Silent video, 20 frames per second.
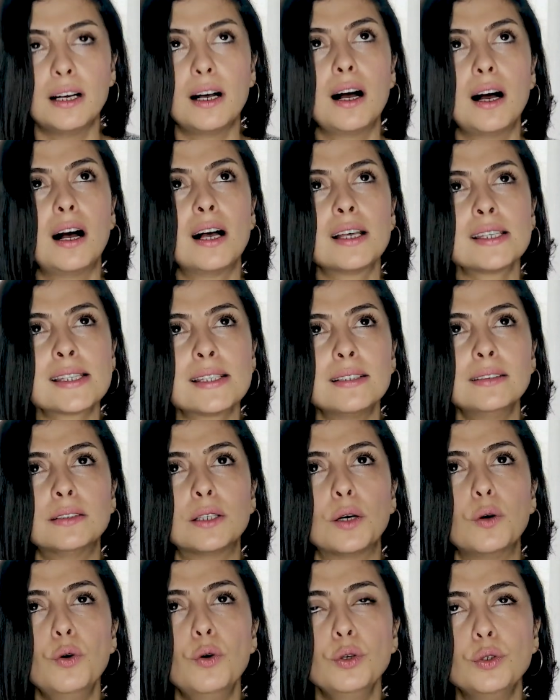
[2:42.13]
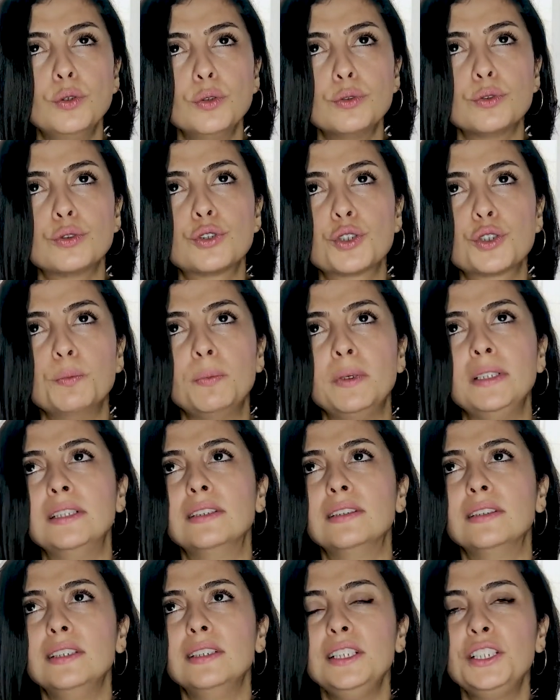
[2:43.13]
aslında o
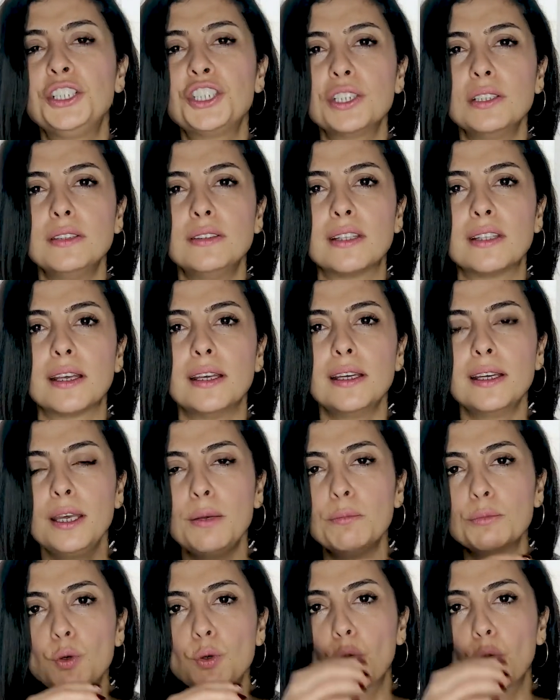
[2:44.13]
görüşmenin içinde hem